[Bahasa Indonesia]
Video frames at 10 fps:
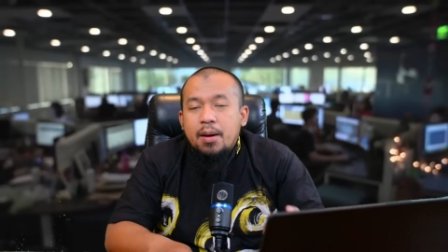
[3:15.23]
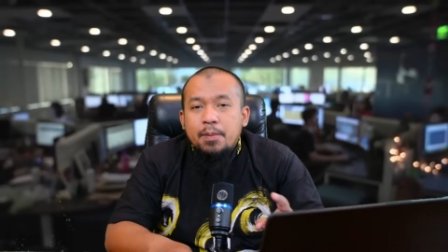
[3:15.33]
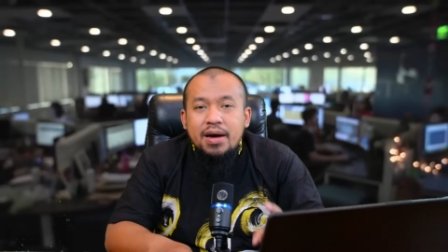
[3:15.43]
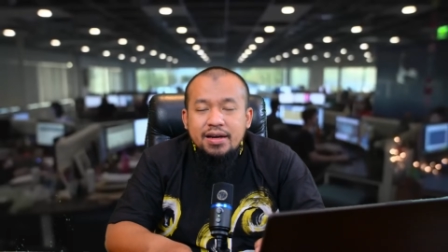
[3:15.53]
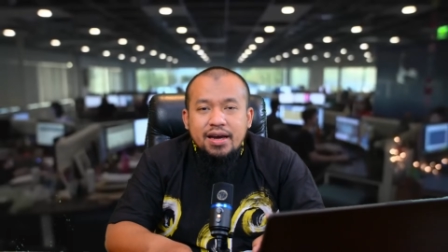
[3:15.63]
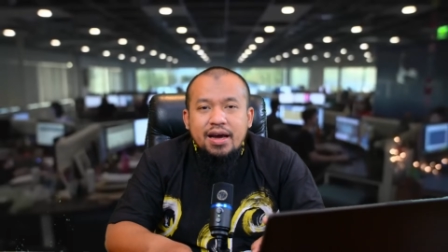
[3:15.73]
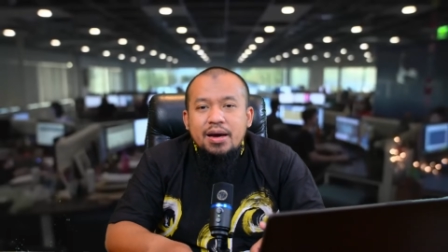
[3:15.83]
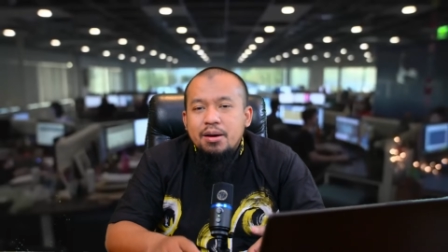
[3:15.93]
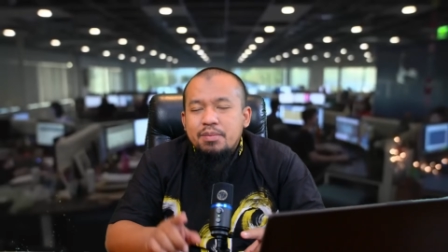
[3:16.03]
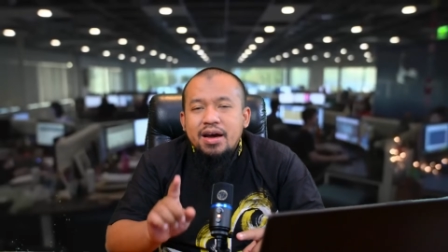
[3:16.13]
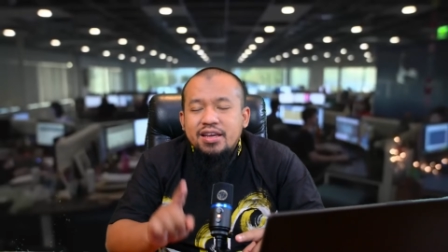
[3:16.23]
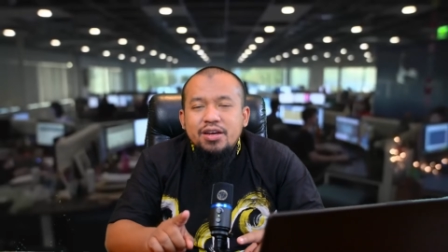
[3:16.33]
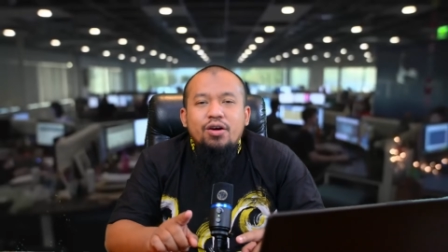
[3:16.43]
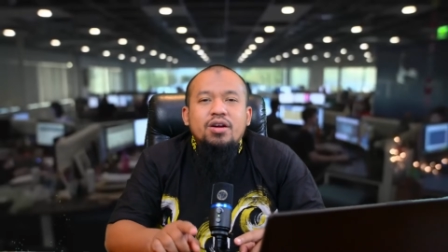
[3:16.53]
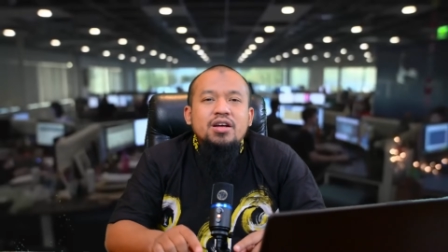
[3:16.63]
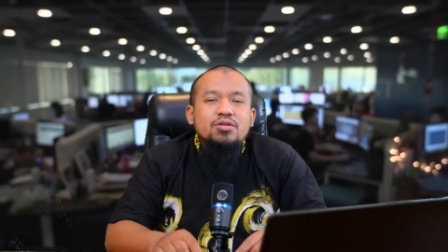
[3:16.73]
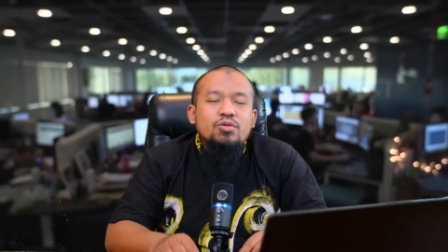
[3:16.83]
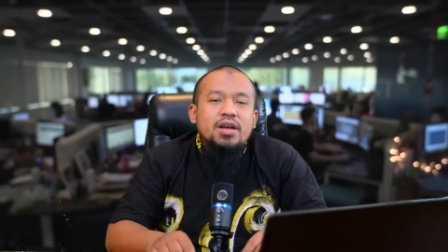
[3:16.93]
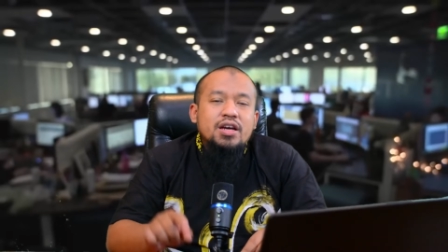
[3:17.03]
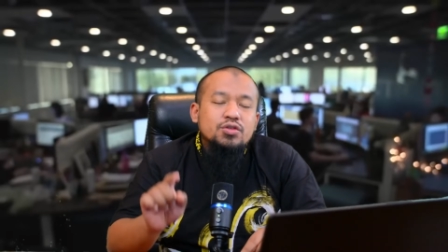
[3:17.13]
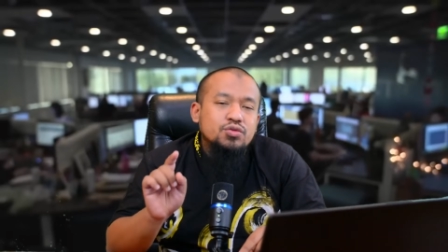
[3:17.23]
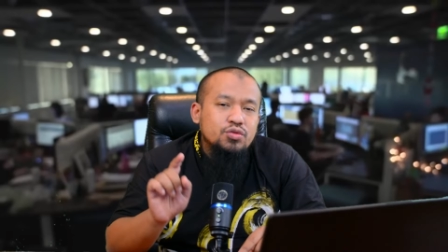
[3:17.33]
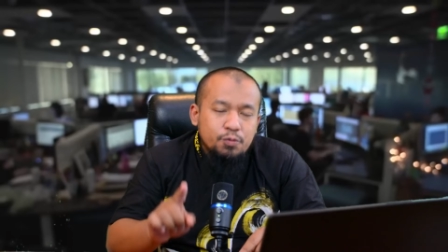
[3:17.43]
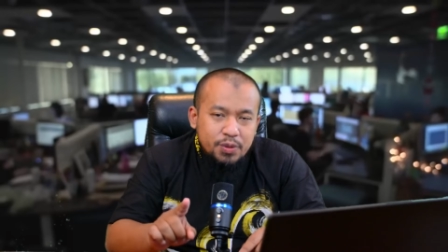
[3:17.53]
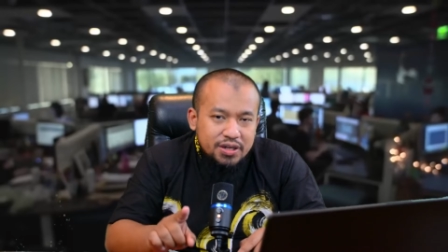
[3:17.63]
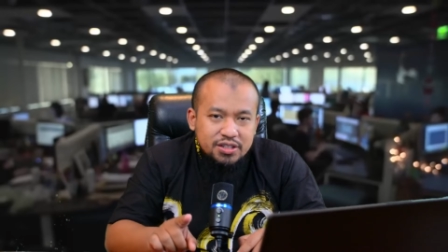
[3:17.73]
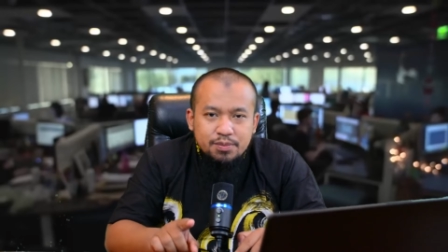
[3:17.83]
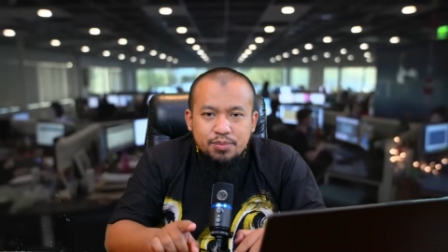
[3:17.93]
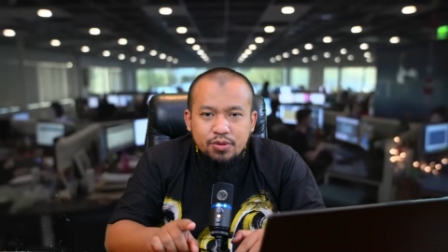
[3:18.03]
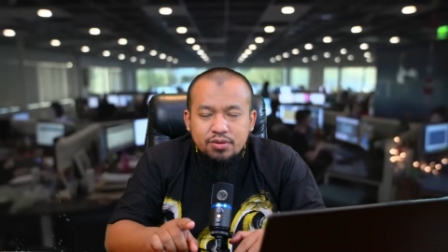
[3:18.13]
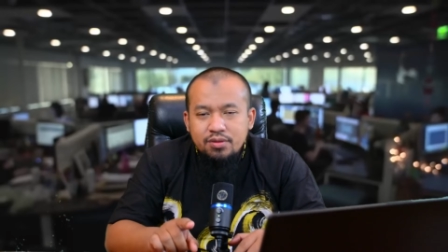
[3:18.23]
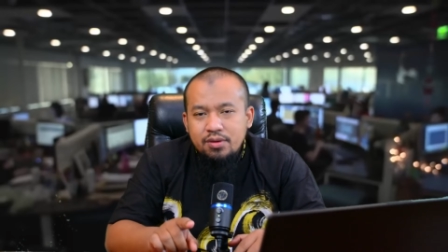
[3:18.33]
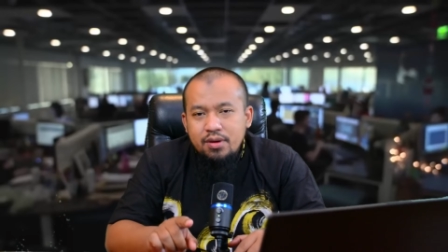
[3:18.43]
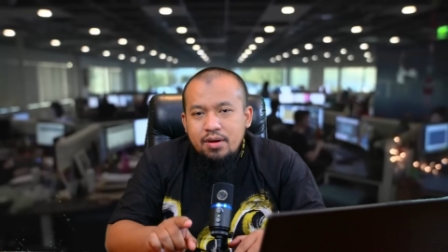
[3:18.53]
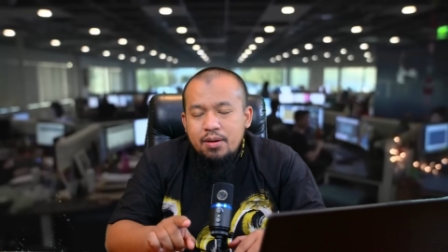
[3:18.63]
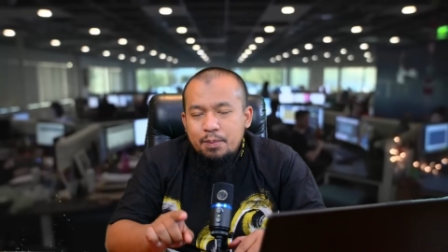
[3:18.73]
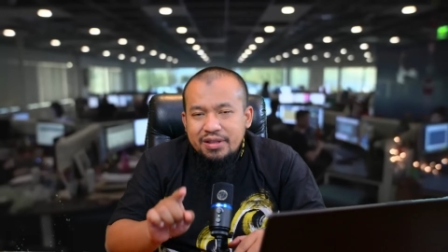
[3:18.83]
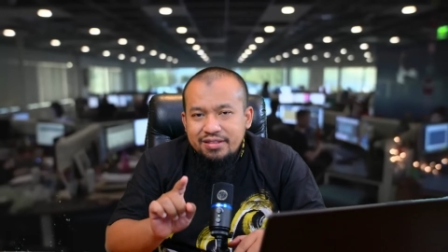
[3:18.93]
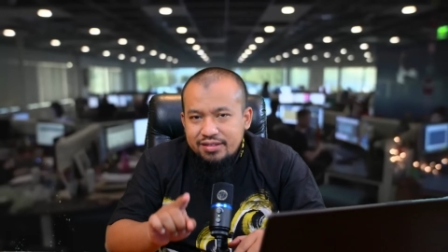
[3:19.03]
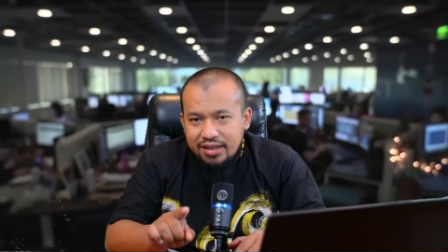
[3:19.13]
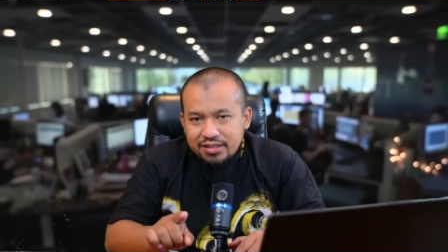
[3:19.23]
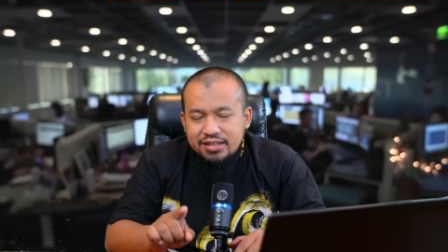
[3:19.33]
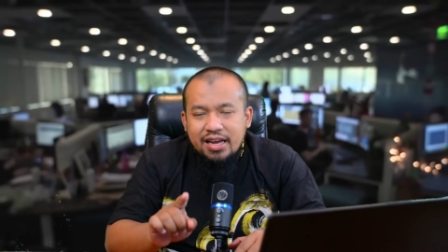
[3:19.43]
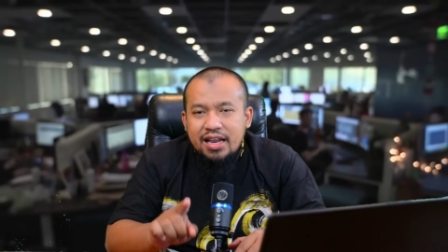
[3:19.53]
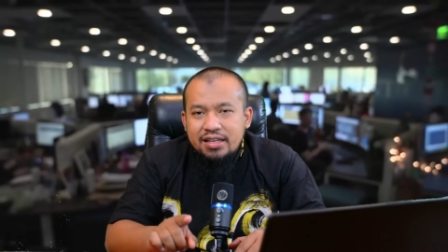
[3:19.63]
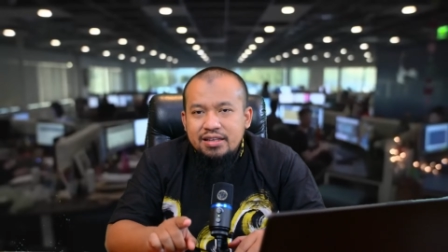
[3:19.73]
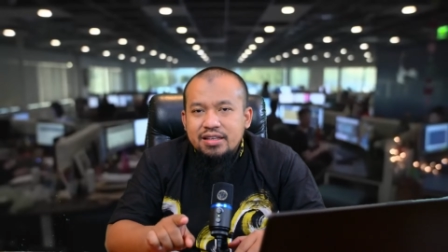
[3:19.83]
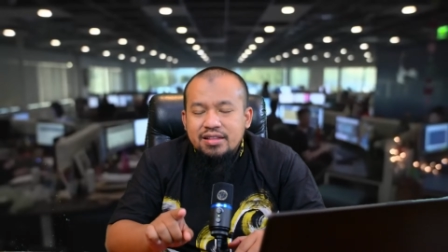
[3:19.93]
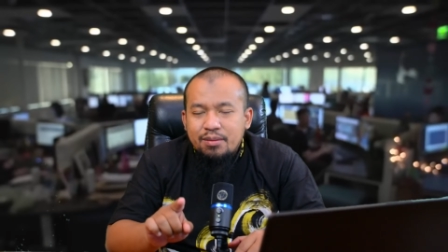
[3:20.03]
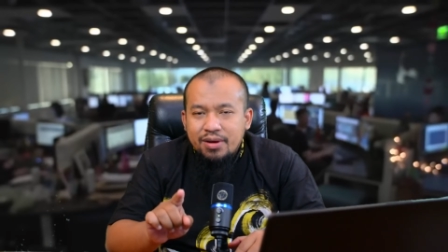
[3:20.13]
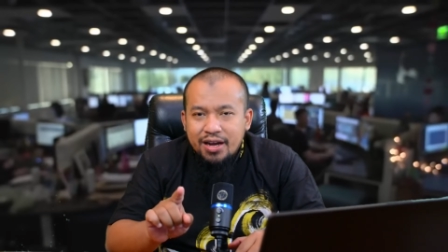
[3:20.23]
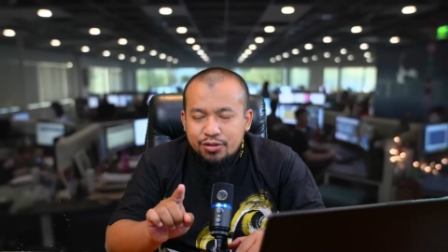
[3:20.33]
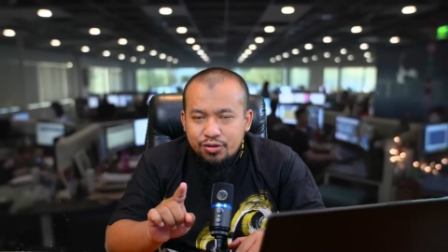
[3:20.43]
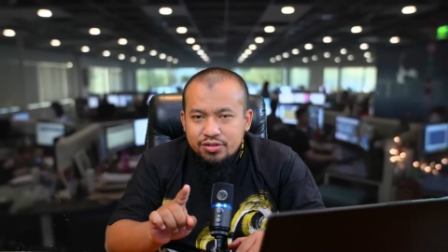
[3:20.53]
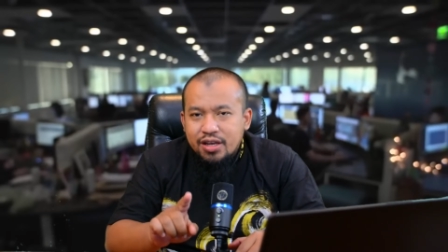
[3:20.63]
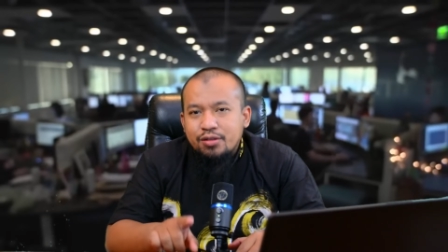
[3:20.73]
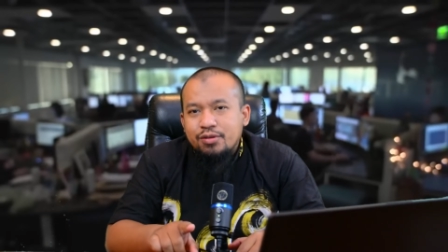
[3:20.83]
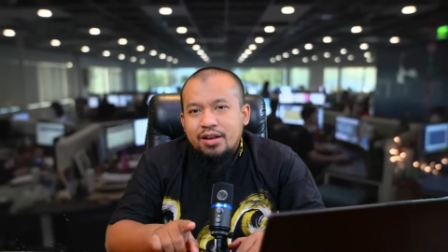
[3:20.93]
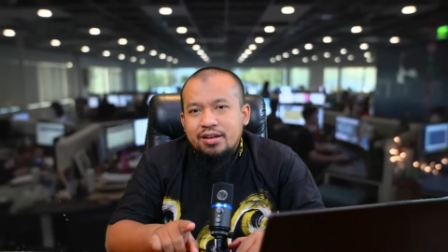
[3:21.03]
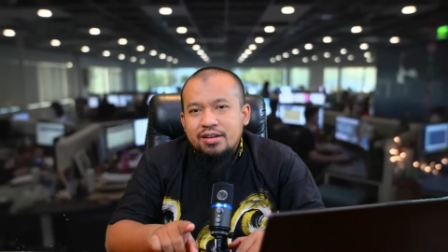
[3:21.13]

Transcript: Maka bagi orang tua yang super sibuk penting sekali kita mengatur jadwal.